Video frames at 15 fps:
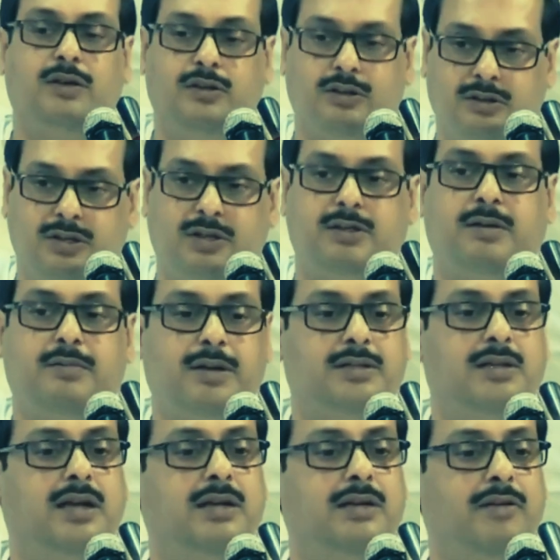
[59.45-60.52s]
तो जैसा
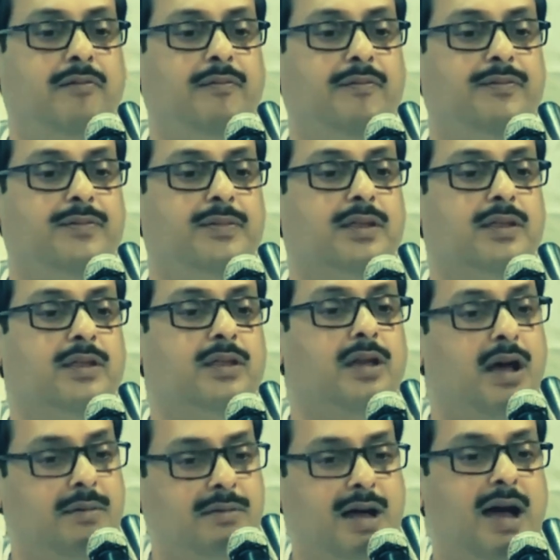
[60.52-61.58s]
भेजा तो
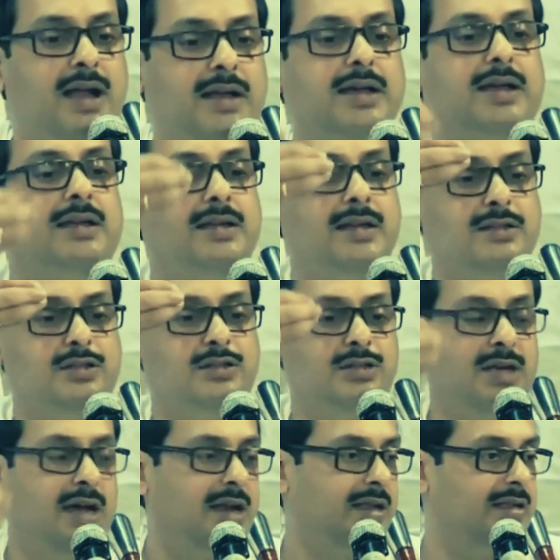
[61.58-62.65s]
हम खाने के लिए
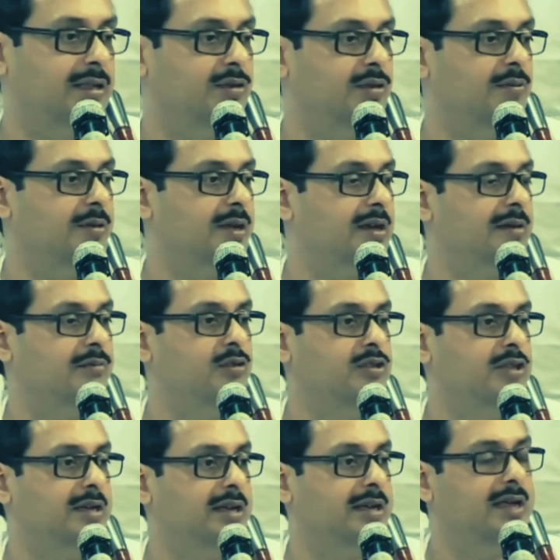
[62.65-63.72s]
जा रहे थे दोपहर का
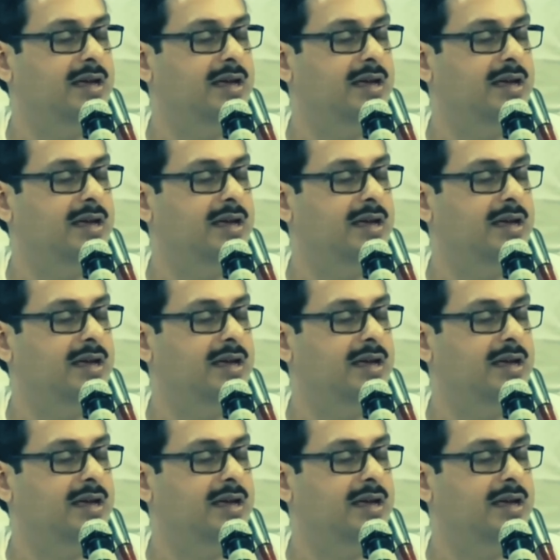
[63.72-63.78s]
भोजन के लिए